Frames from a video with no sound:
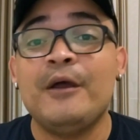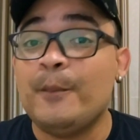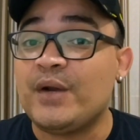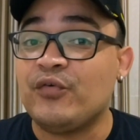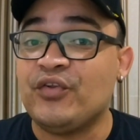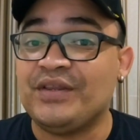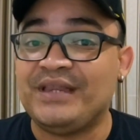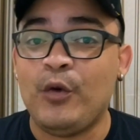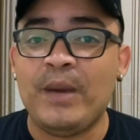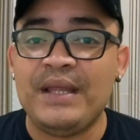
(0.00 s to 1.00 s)
Para você
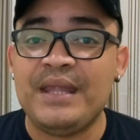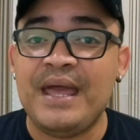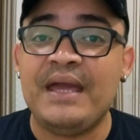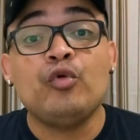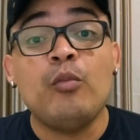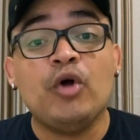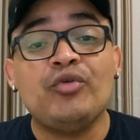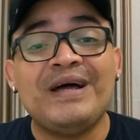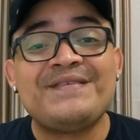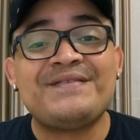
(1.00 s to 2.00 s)
ter uma ideia, no modo
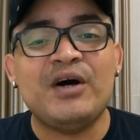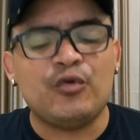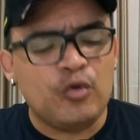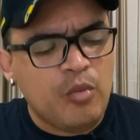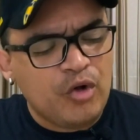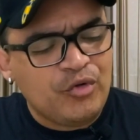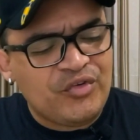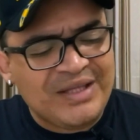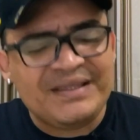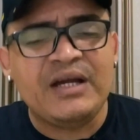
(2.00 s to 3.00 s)
gastão, no modo
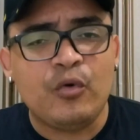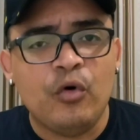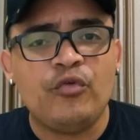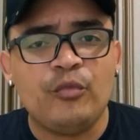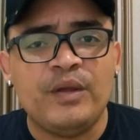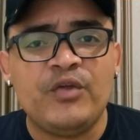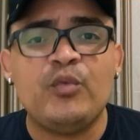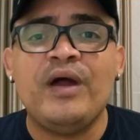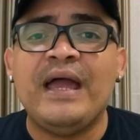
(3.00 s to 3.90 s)
satangoso mesmo,